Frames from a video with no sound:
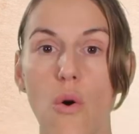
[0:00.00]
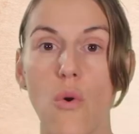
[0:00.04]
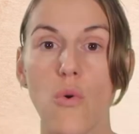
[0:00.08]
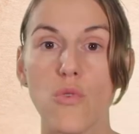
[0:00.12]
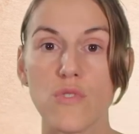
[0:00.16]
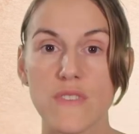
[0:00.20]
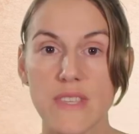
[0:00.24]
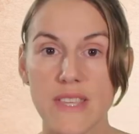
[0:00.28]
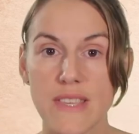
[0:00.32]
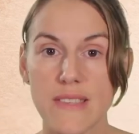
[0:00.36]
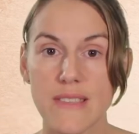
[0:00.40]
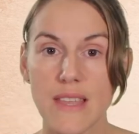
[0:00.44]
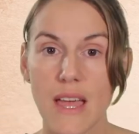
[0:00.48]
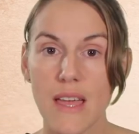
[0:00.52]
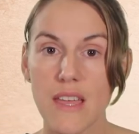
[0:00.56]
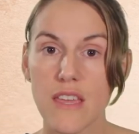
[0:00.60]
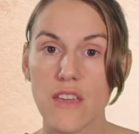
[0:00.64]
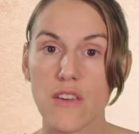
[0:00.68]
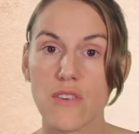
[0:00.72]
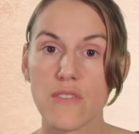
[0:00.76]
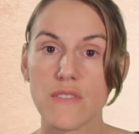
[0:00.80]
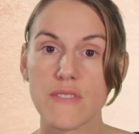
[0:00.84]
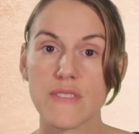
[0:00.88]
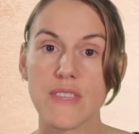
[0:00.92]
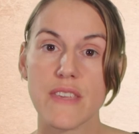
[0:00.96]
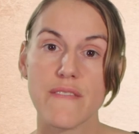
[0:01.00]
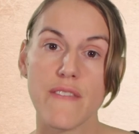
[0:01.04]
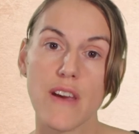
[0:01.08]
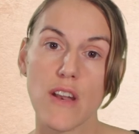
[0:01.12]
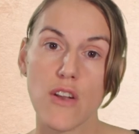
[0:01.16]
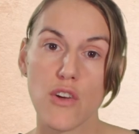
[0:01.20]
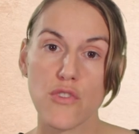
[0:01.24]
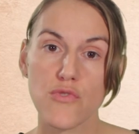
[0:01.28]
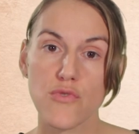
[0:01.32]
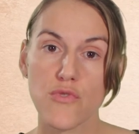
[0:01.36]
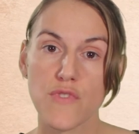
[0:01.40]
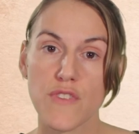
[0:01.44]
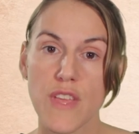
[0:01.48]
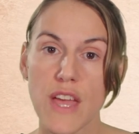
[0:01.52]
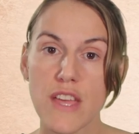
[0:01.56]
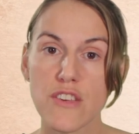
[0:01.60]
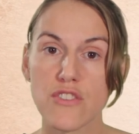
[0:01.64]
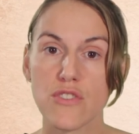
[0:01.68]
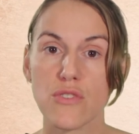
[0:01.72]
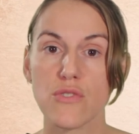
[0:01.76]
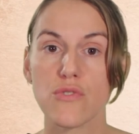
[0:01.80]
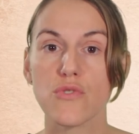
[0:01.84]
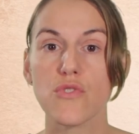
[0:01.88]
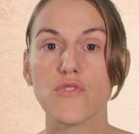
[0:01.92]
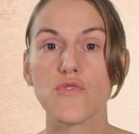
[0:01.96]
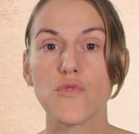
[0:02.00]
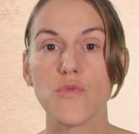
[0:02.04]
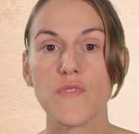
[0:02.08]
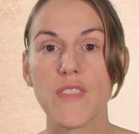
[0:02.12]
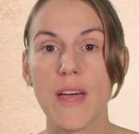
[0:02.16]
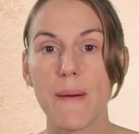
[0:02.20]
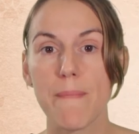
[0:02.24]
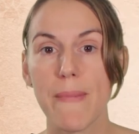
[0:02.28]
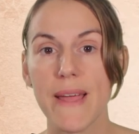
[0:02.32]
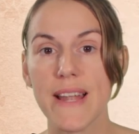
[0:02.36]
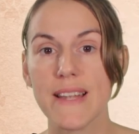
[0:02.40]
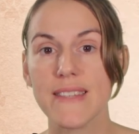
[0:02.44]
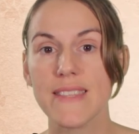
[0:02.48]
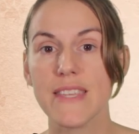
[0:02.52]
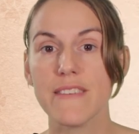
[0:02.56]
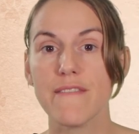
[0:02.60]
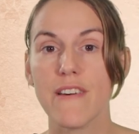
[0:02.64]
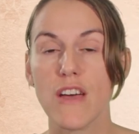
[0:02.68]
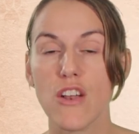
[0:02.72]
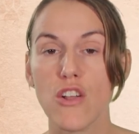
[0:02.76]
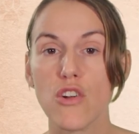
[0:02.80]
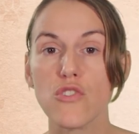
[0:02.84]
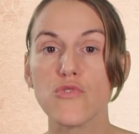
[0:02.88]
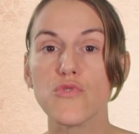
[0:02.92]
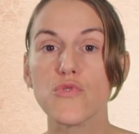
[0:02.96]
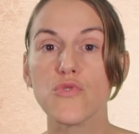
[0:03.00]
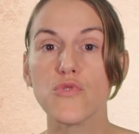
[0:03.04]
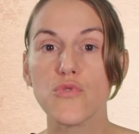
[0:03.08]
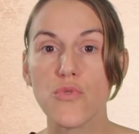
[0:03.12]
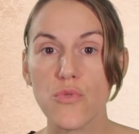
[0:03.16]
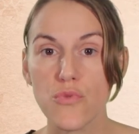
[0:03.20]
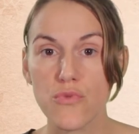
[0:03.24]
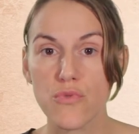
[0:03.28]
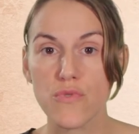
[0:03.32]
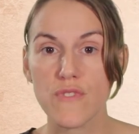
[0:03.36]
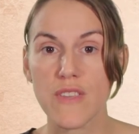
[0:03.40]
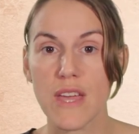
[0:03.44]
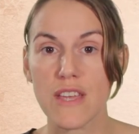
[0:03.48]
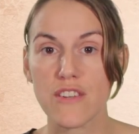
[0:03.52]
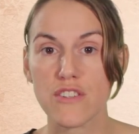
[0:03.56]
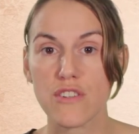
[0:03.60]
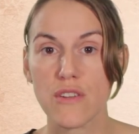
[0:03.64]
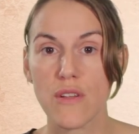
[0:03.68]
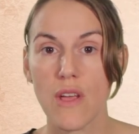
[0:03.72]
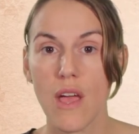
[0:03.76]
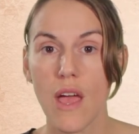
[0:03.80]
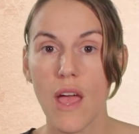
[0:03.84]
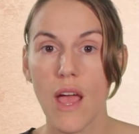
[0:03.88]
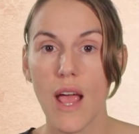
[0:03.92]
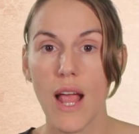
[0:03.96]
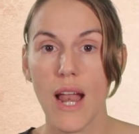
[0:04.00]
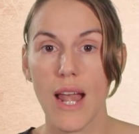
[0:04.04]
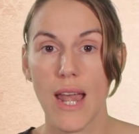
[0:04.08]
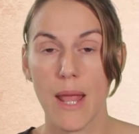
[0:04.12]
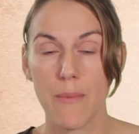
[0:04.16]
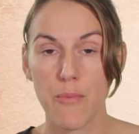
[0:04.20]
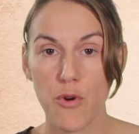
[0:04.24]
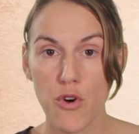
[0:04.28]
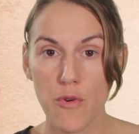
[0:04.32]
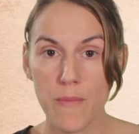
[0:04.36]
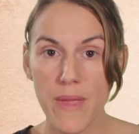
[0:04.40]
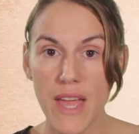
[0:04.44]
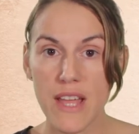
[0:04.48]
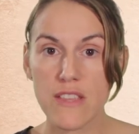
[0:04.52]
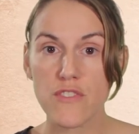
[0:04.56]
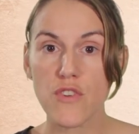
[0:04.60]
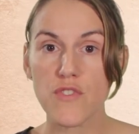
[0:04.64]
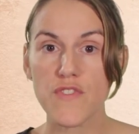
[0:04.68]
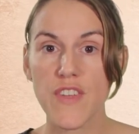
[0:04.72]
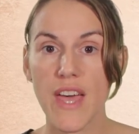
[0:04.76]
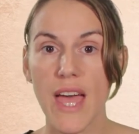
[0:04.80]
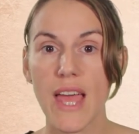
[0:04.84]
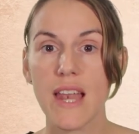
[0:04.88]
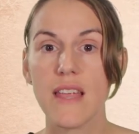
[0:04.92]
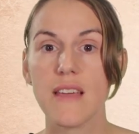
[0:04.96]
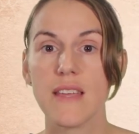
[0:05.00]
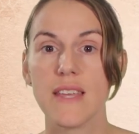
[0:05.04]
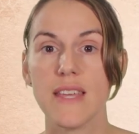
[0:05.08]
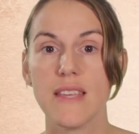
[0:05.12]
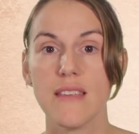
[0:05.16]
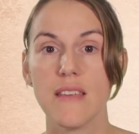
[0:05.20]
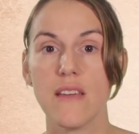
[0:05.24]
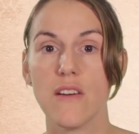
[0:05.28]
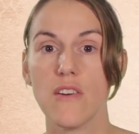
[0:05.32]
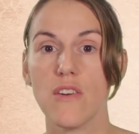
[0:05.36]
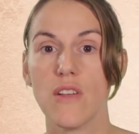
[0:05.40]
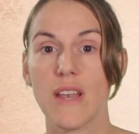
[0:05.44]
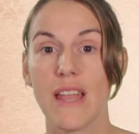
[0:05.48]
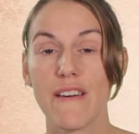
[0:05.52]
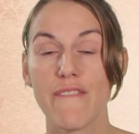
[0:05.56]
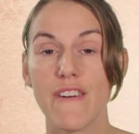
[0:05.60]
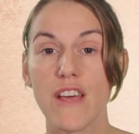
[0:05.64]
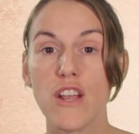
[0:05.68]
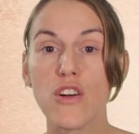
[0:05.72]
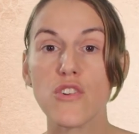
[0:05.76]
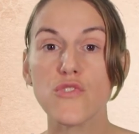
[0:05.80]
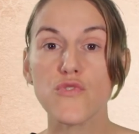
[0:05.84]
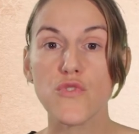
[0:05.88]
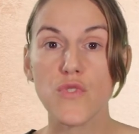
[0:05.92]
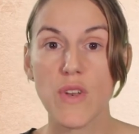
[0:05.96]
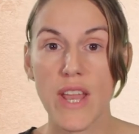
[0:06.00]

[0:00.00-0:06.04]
On distingue ces valeurs d'usage de ce qu'on appelle des valeurs de non-usage. La première d'entre elles est euh, la valeur de